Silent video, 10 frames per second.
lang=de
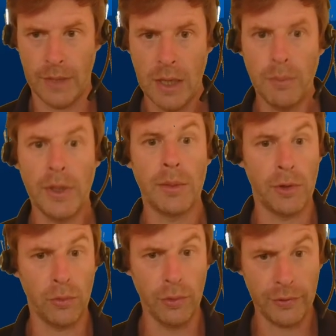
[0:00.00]
Bitte
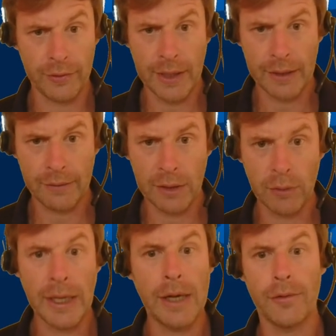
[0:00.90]
begrüßt sie herzlich
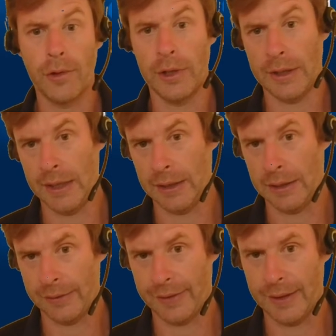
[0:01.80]
und helft euch
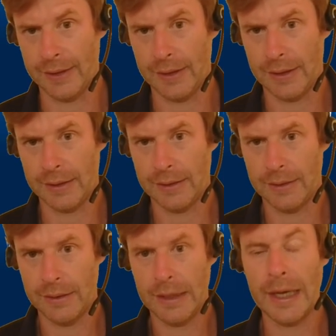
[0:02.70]
gegenseitig.
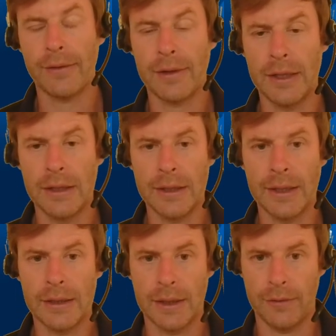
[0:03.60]
Herzlichen
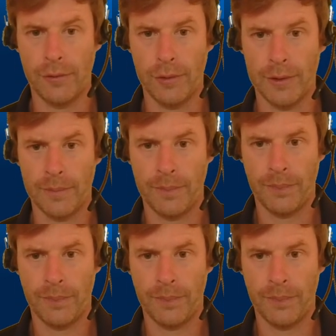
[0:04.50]
Dank dafür.